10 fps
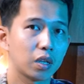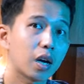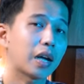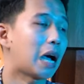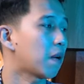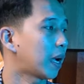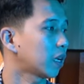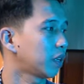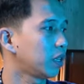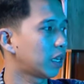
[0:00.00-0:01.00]
rất là cao các bạn
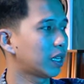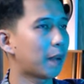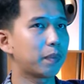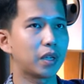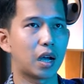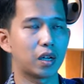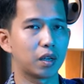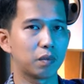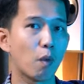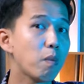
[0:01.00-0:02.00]
hình như là gấp gần
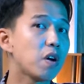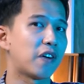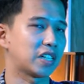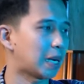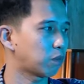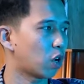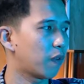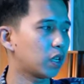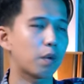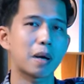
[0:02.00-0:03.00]
40 ờ, phần trăm so
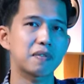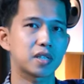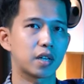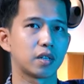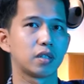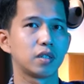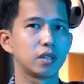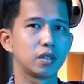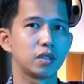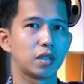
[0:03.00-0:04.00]
với con Mac Vision
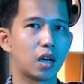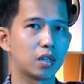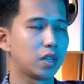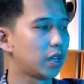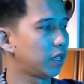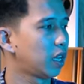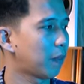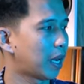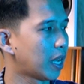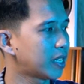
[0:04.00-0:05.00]
đó nhưng
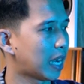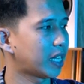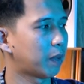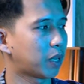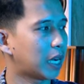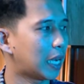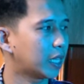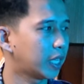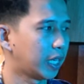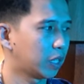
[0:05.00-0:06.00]
mà để trải nghiệm thật ra
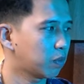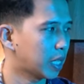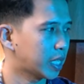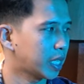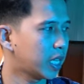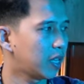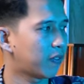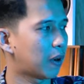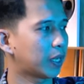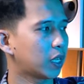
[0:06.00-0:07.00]
cái tiền đó chúng ta sẽ chi
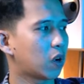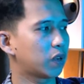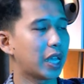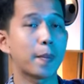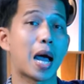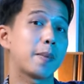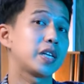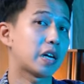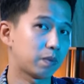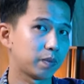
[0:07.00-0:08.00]
vào cái con giải mã bên
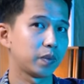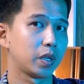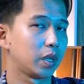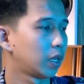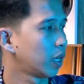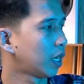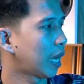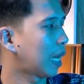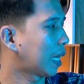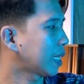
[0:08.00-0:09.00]
trong thứ
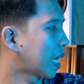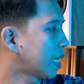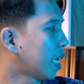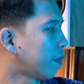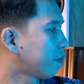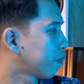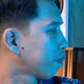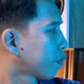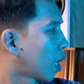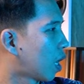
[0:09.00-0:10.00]
hai là cái trải nghiệm
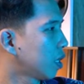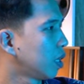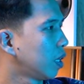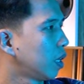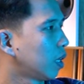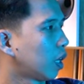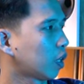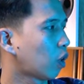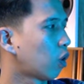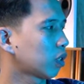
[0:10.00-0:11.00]
đó ờ,
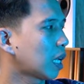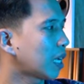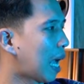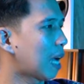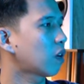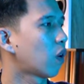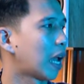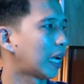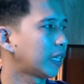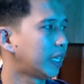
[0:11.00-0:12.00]
còn tất cả còn
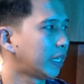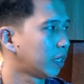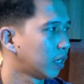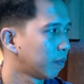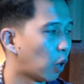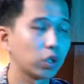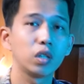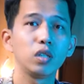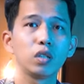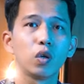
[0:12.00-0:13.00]
lại thì mọi
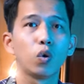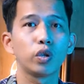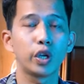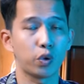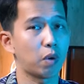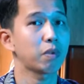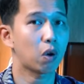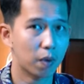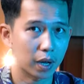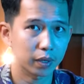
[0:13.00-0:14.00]
thứ đun đều giống
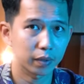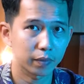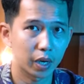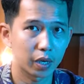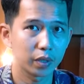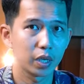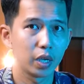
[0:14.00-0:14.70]
nhau các bạn đó